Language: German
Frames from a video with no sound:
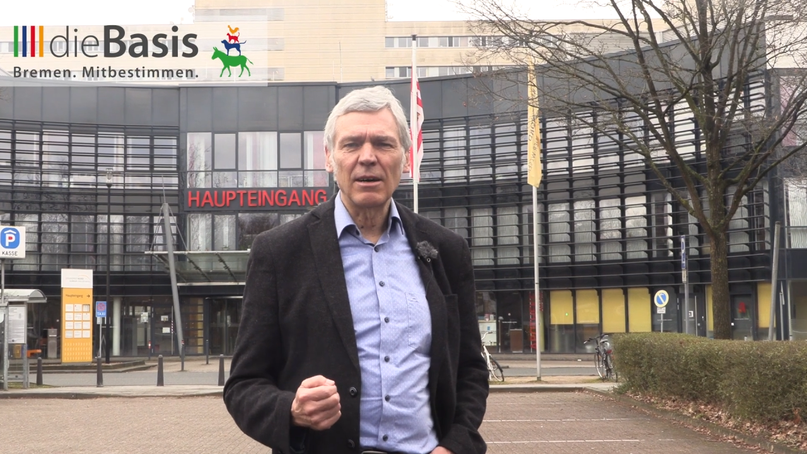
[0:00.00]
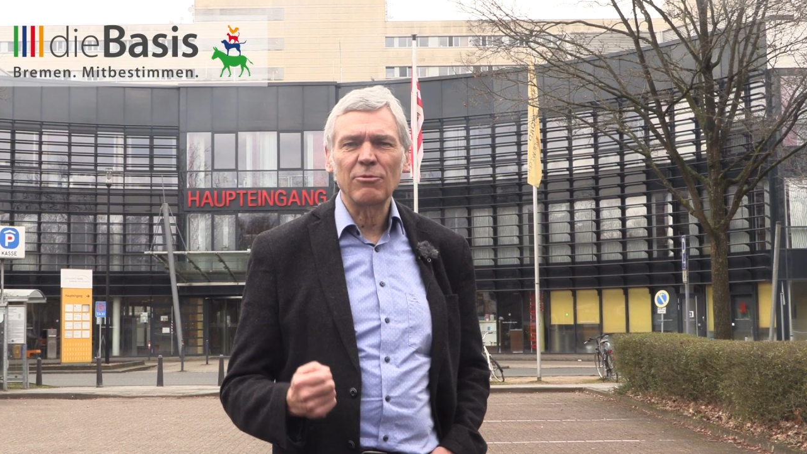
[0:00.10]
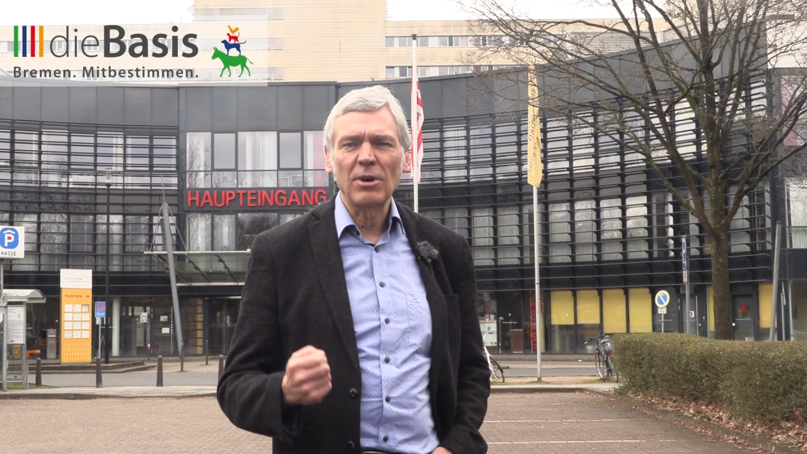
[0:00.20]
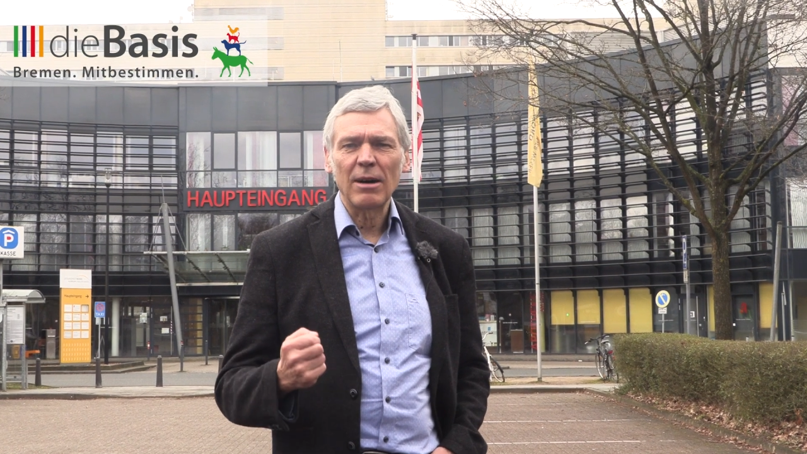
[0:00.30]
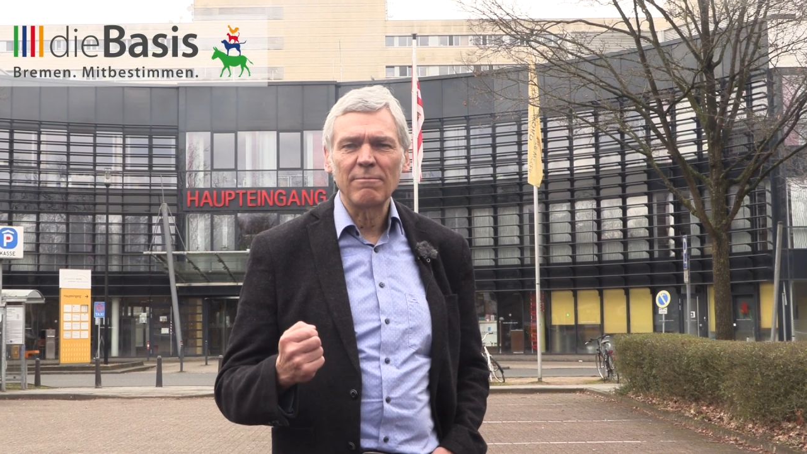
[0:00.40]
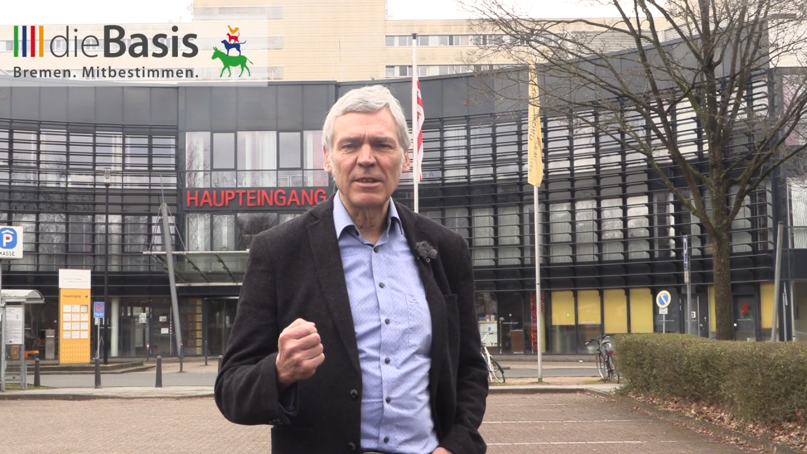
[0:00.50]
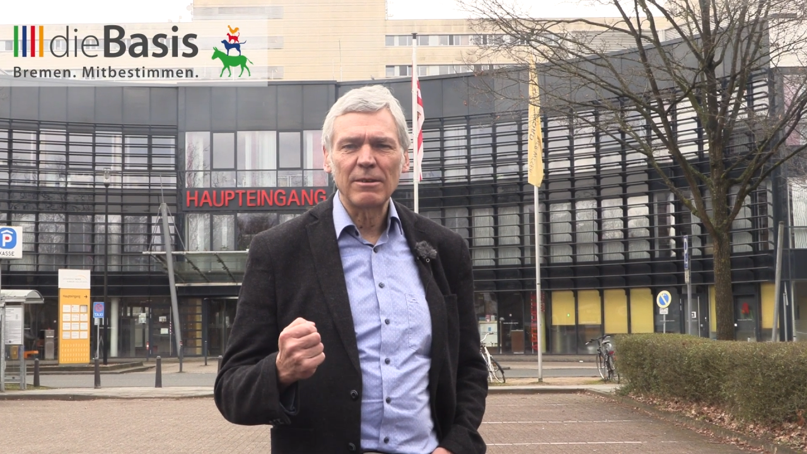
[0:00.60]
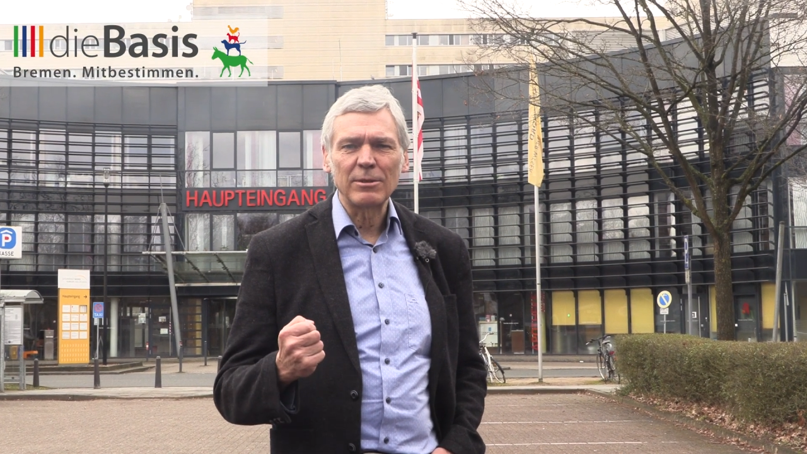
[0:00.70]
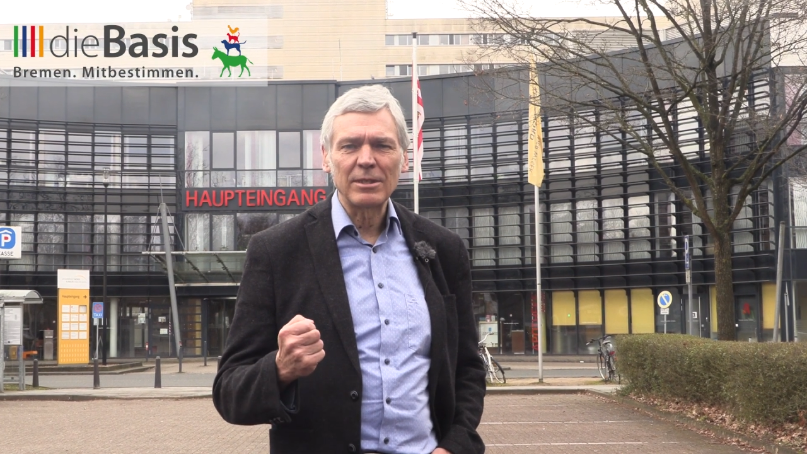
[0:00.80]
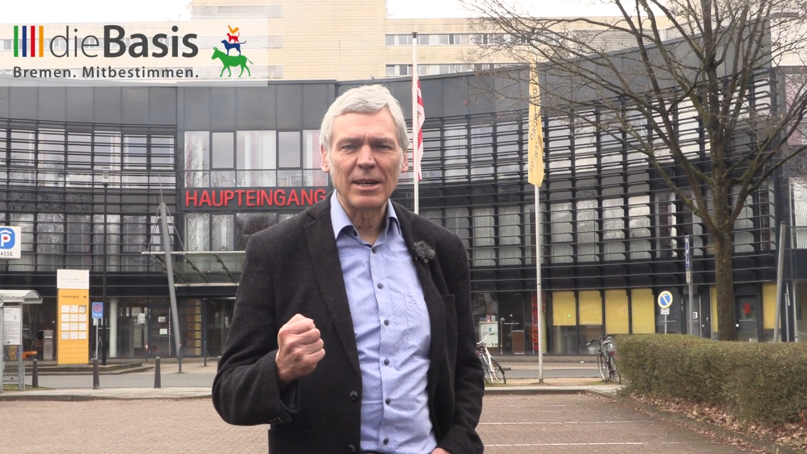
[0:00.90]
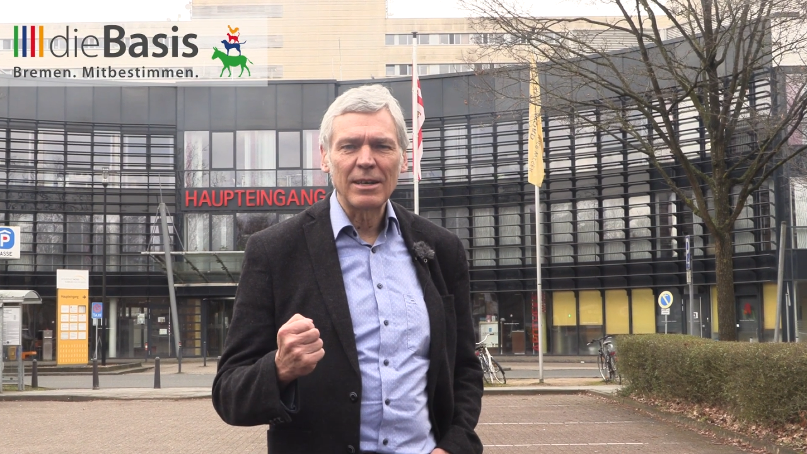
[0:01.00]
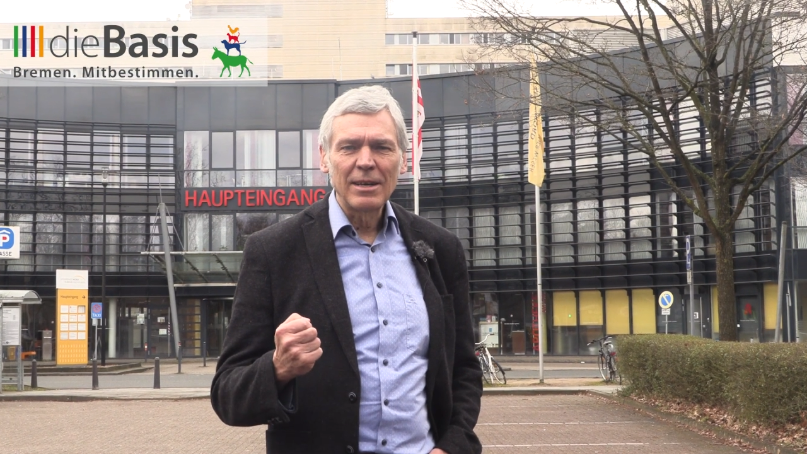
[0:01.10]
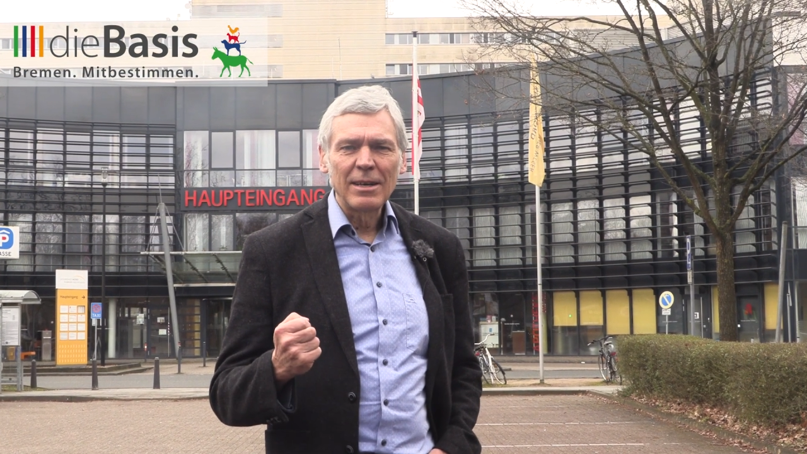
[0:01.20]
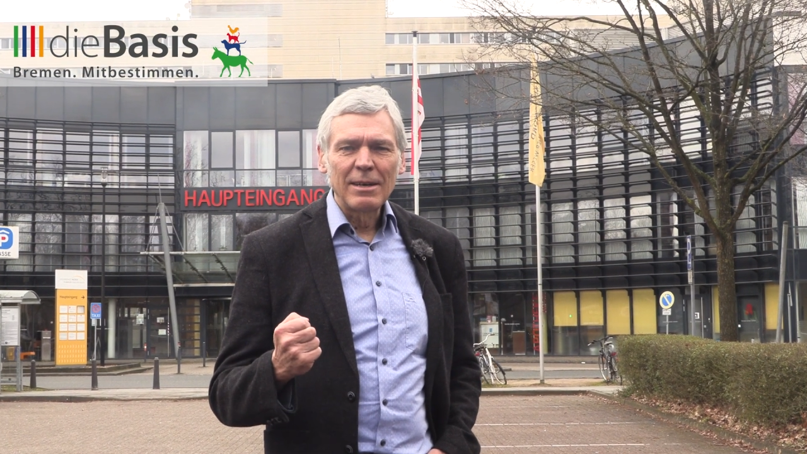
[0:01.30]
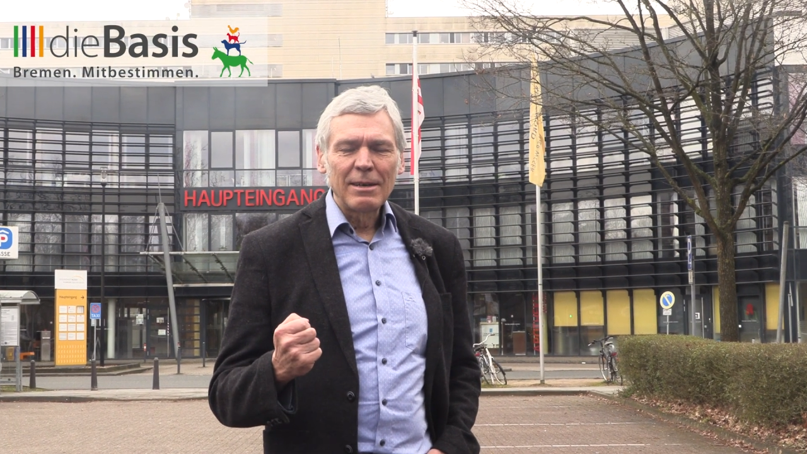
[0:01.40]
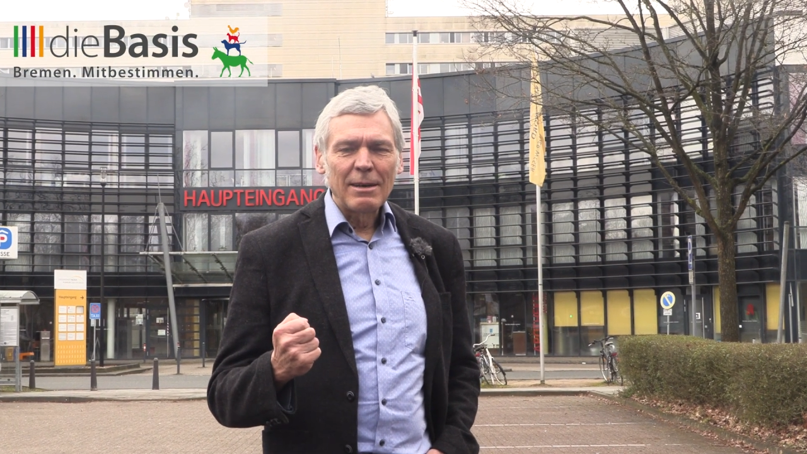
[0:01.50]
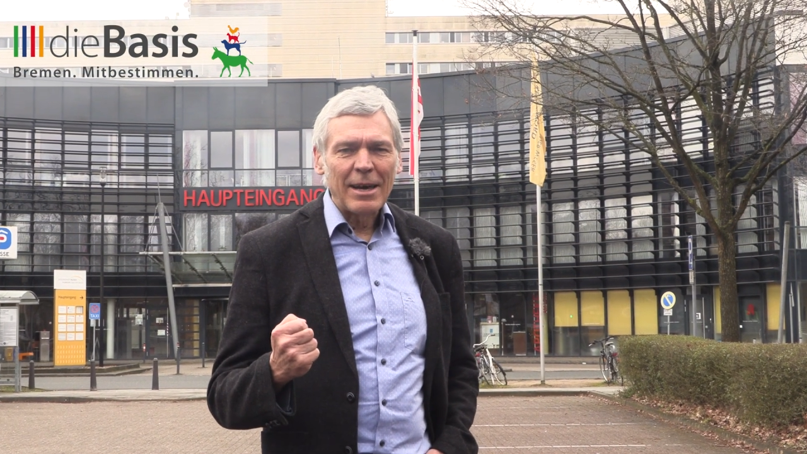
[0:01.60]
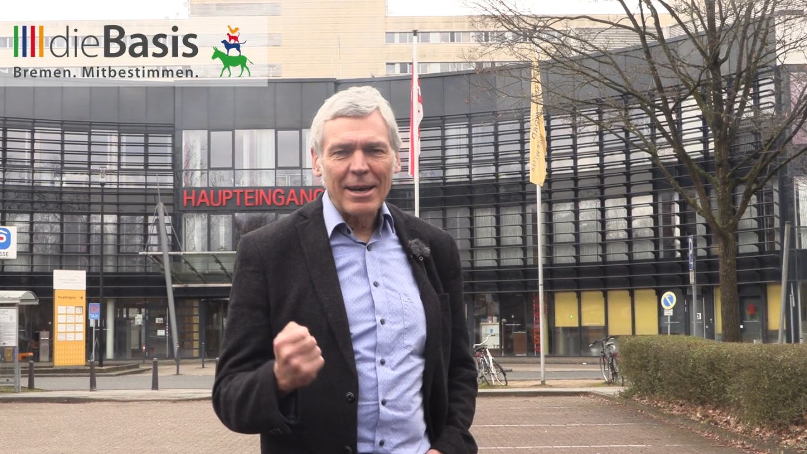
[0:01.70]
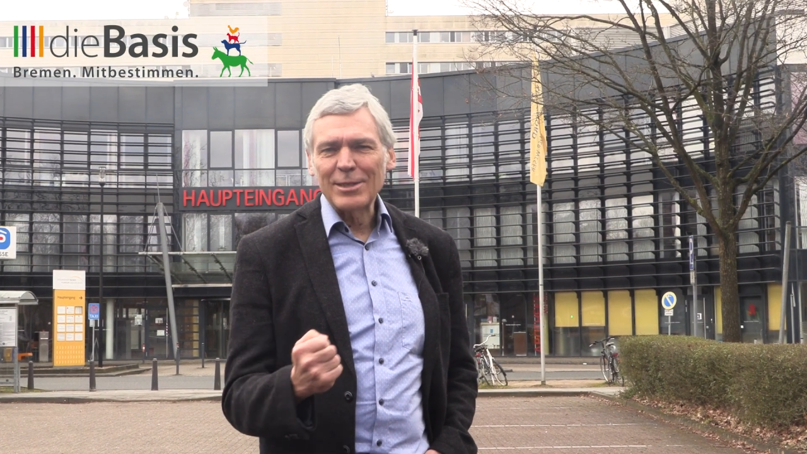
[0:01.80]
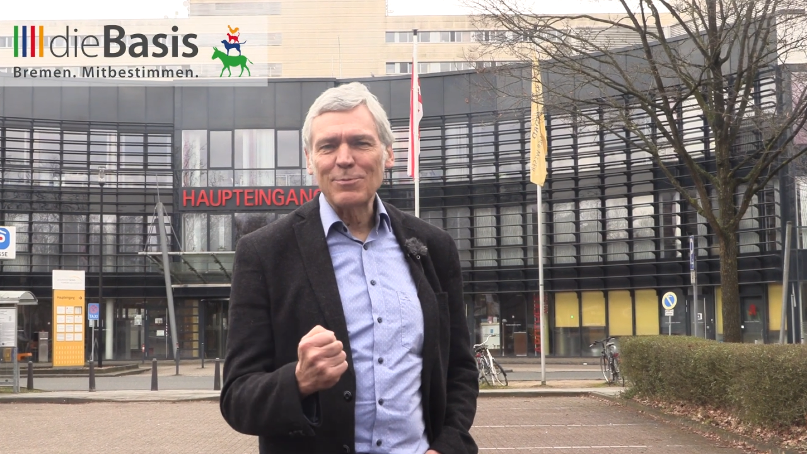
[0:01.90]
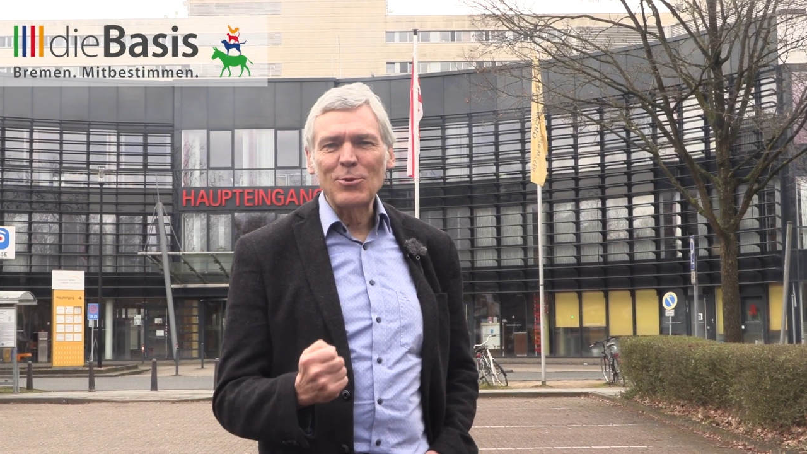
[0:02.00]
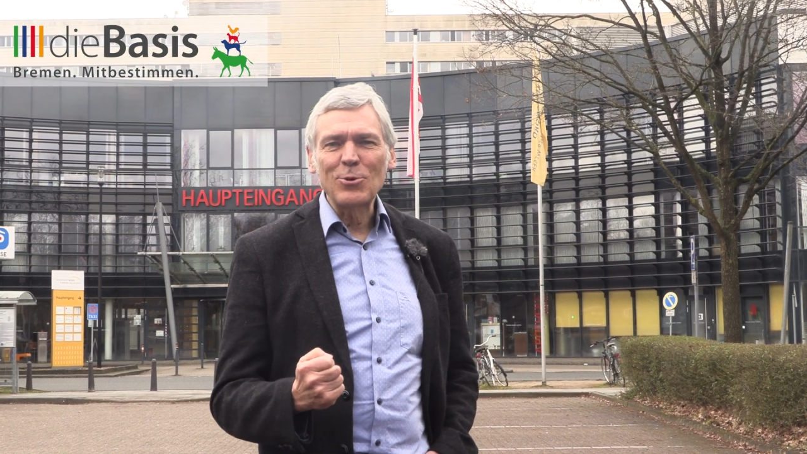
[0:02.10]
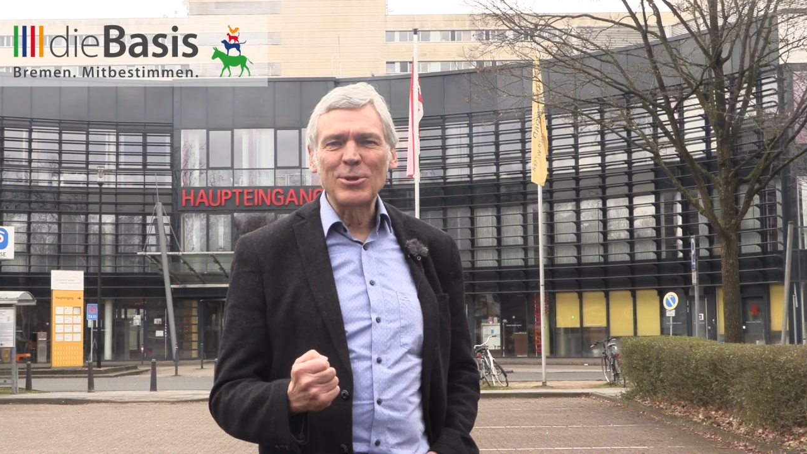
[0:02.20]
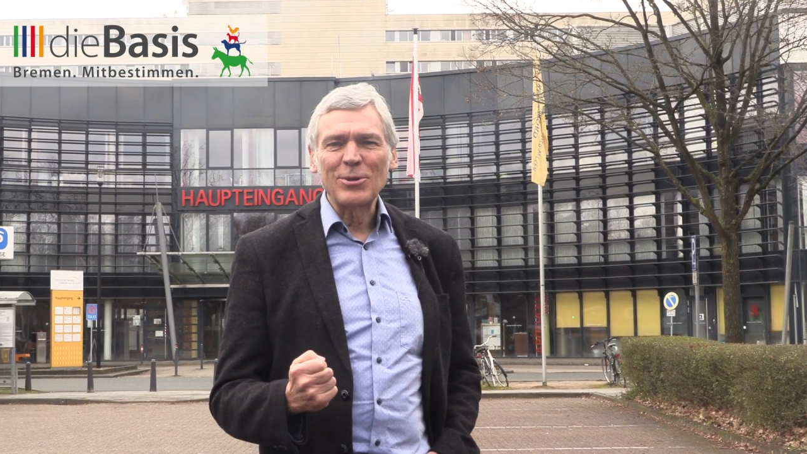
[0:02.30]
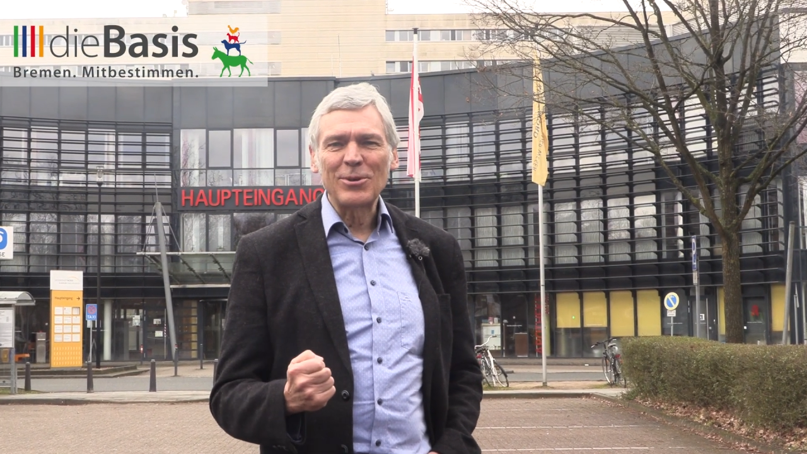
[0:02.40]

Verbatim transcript: dafür haben wir unser Herzblut.